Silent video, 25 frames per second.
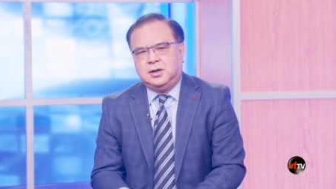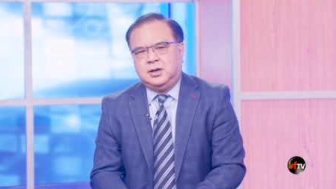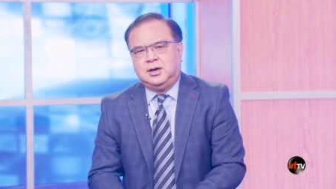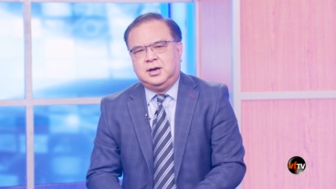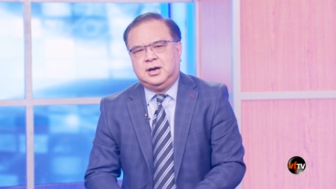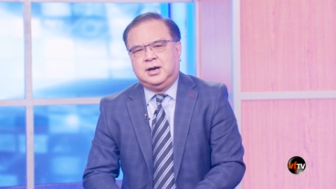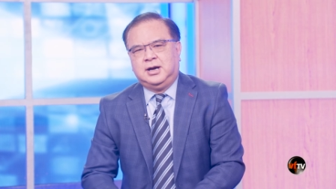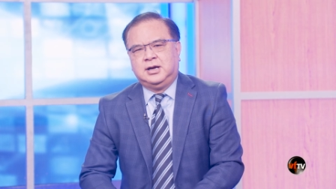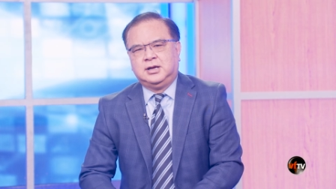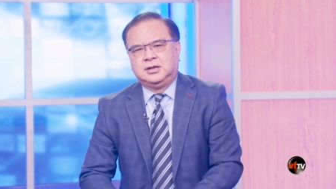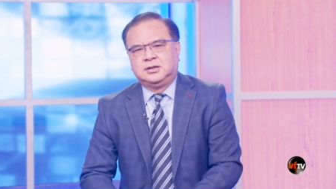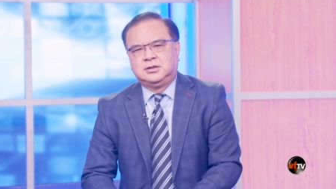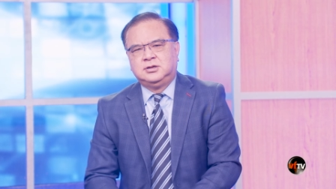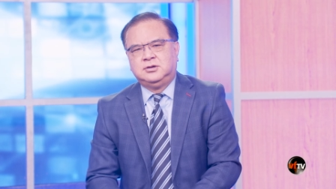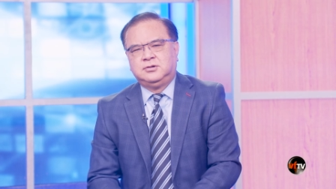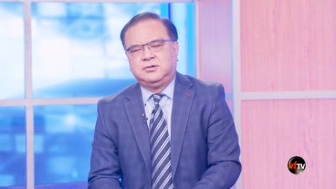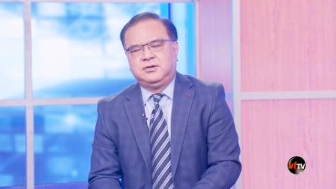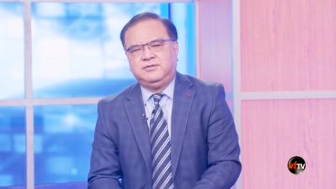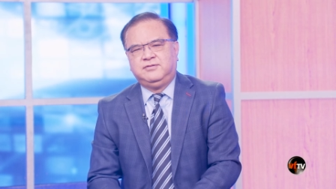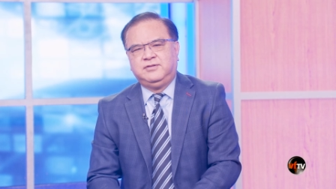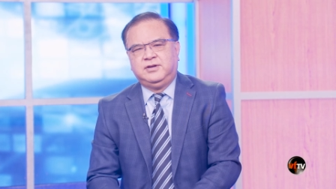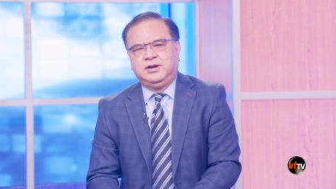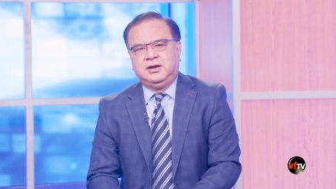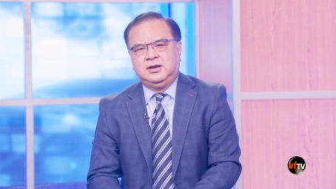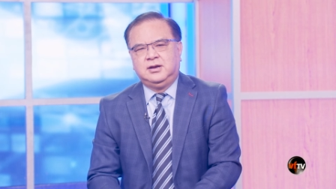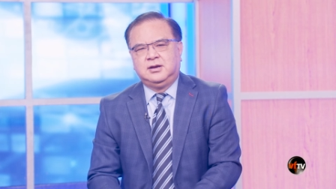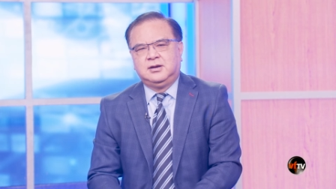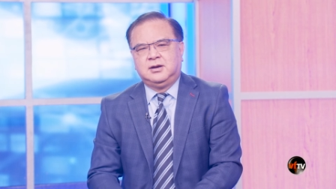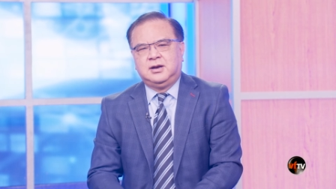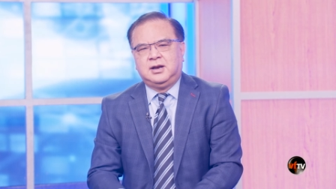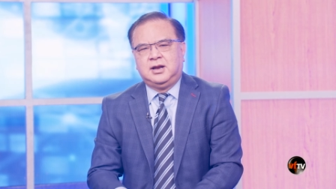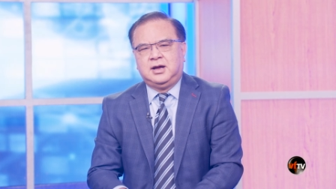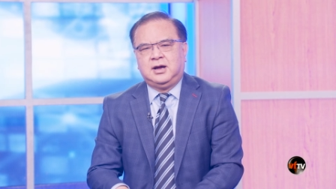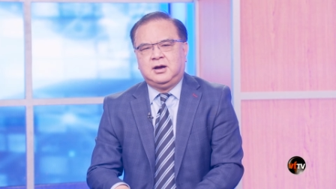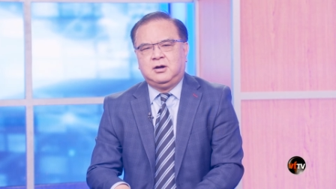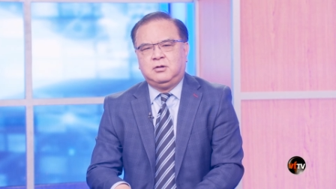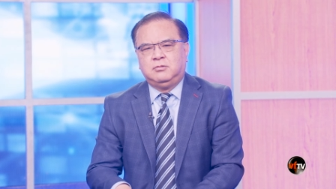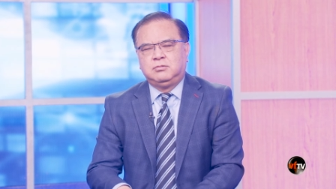à, thưa quý vị
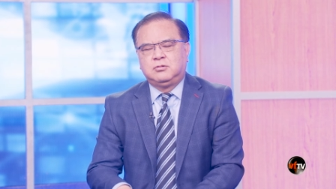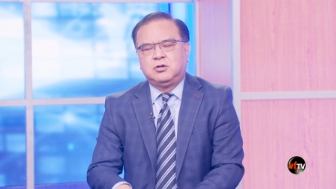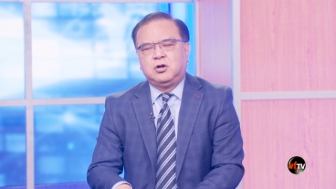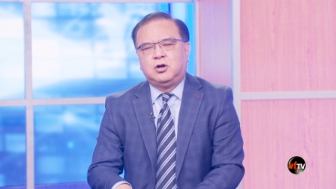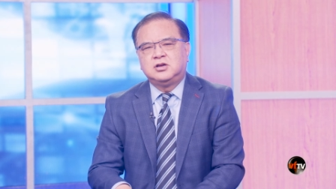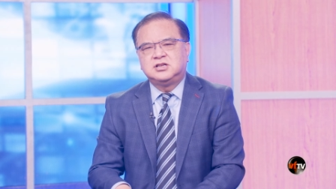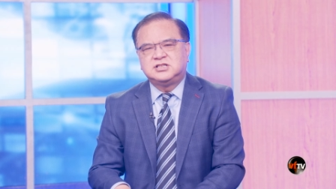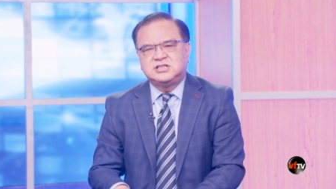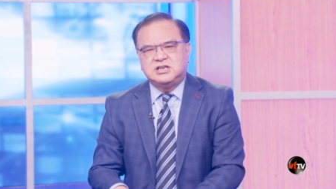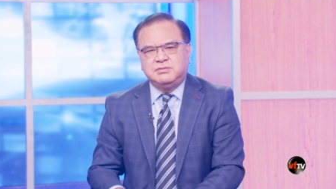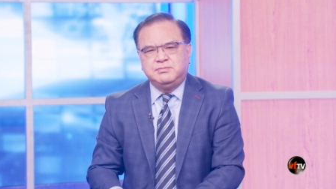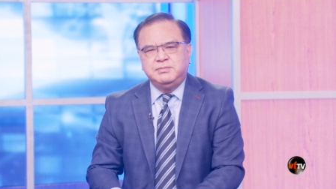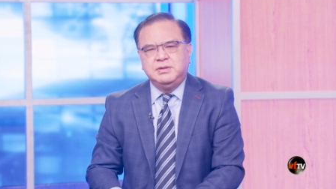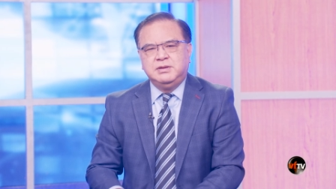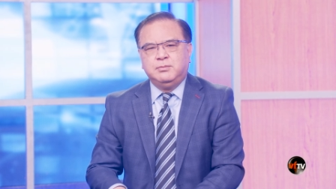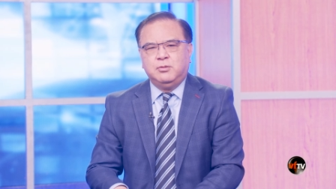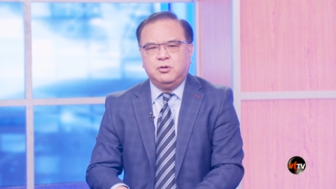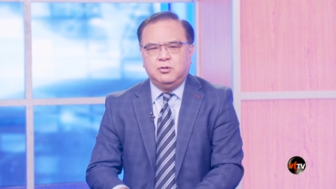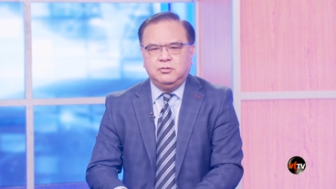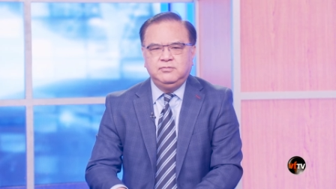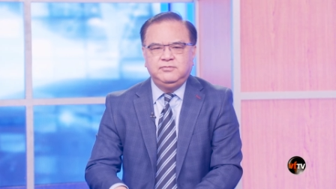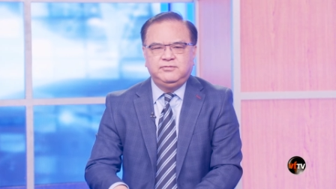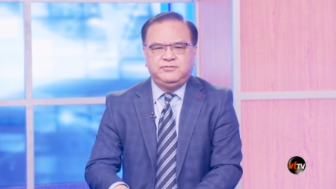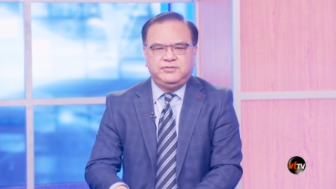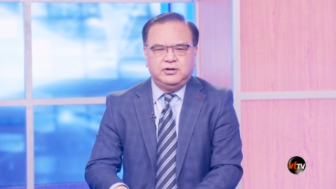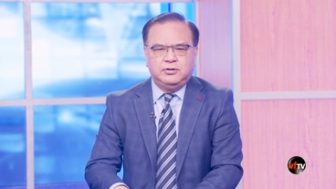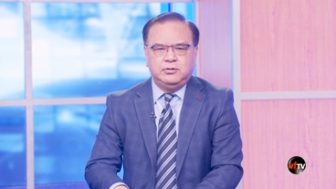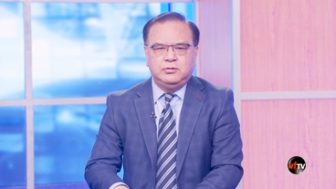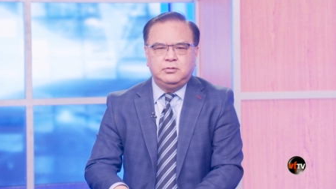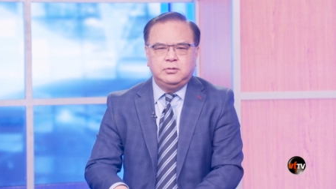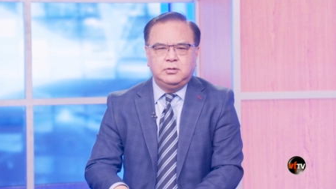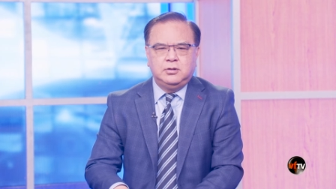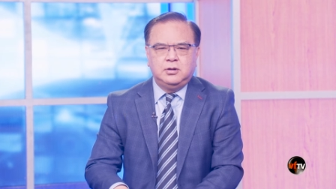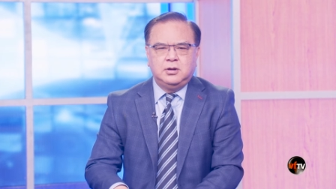là ông có 64 phiếu